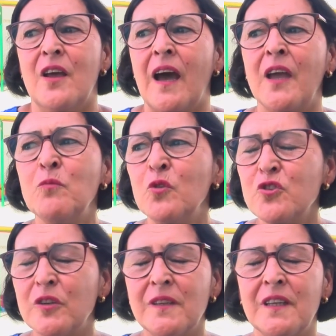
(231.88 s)
Hay
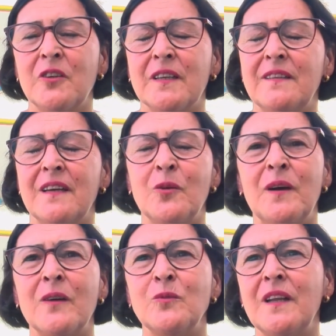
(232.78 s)
muchos niños que este año
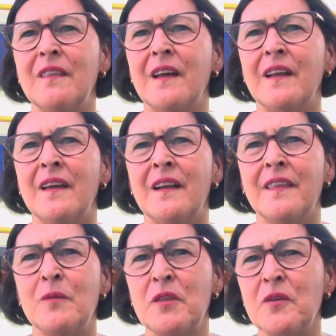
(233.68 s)
van a utilizar el
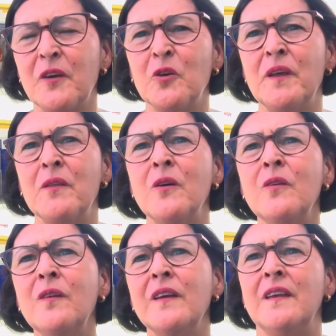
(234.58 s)
servicio de
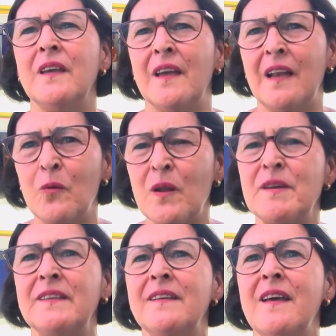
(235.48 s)
comedor y el aula
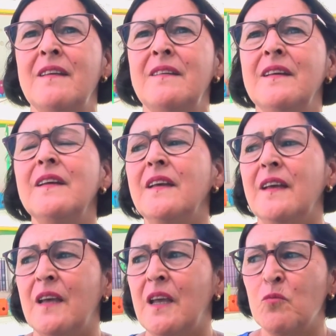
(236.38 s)
matinal.
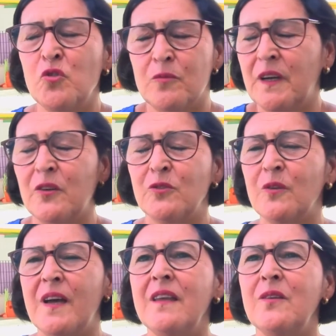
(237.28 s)
Eh, mucho más que
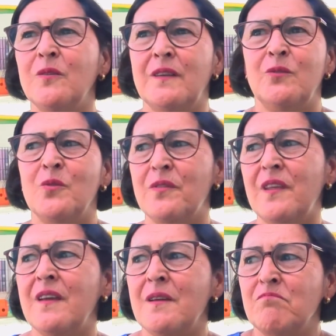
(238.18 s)
otros años.
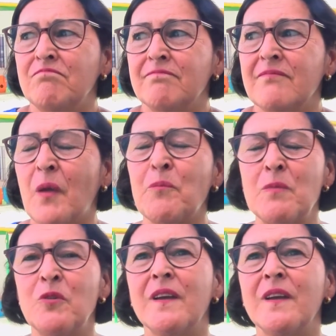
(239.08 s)
Entonces mm, vemos